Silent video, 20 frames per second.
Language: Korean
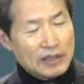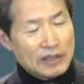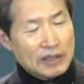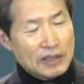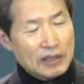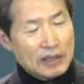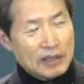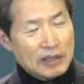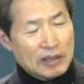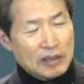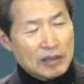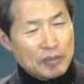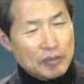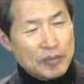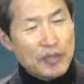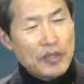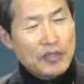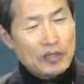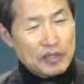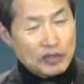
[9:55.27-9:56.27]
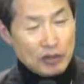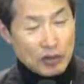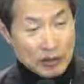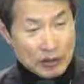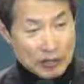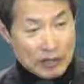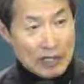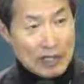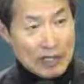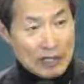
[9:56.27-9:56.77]
어,
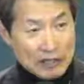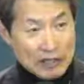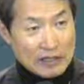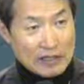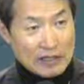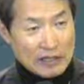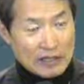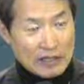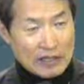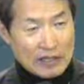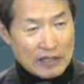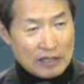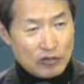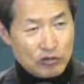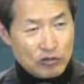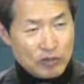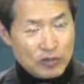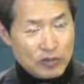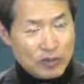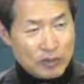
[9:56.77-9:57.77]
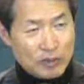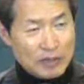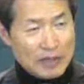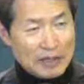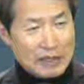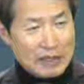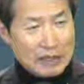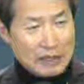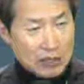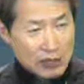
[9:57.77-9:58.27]
폐지됐다 이렇게 얘기할 수
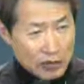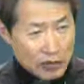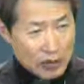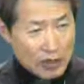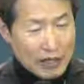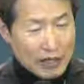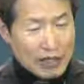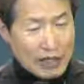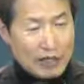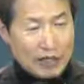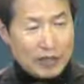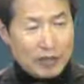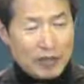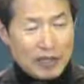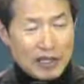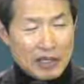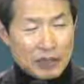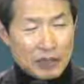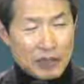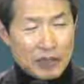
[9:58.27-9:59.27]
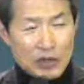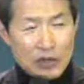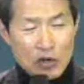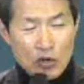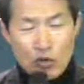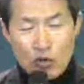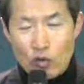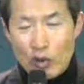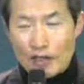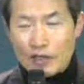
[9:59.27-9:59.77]
있지만 정확하게 말하면
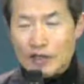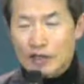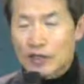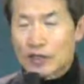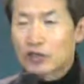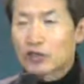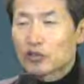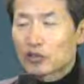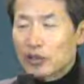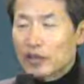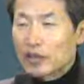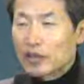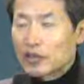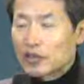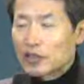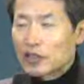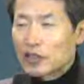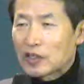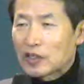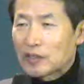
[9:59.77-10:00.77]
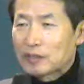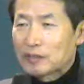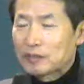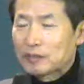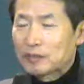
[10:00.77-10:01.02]
완성된 거죠.